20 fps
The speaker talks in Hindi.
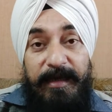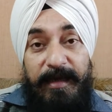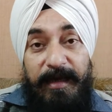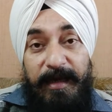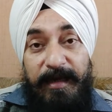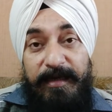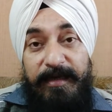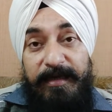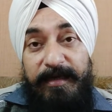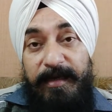
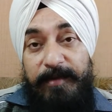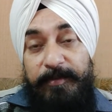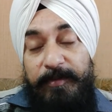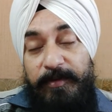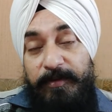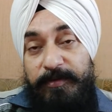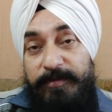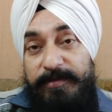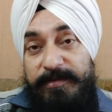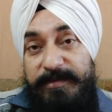अगर
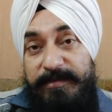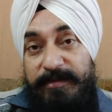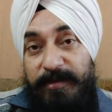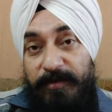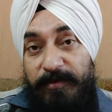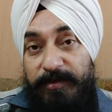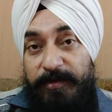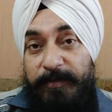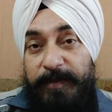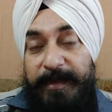आपको
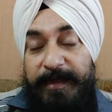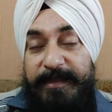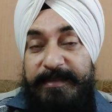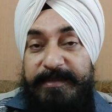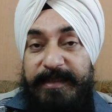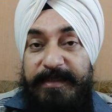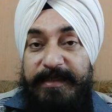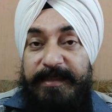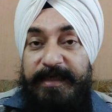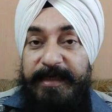ऑटोमेटिक
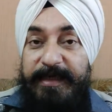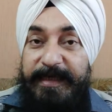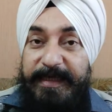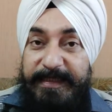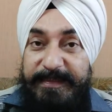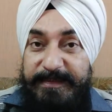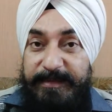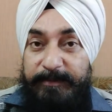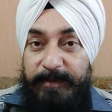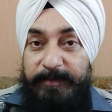चाहिए
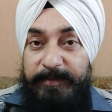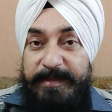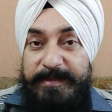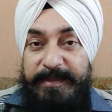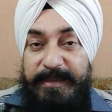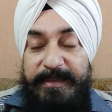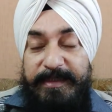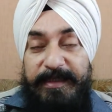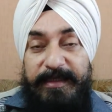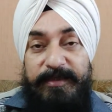डीजल में भी
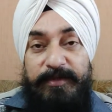चाहिए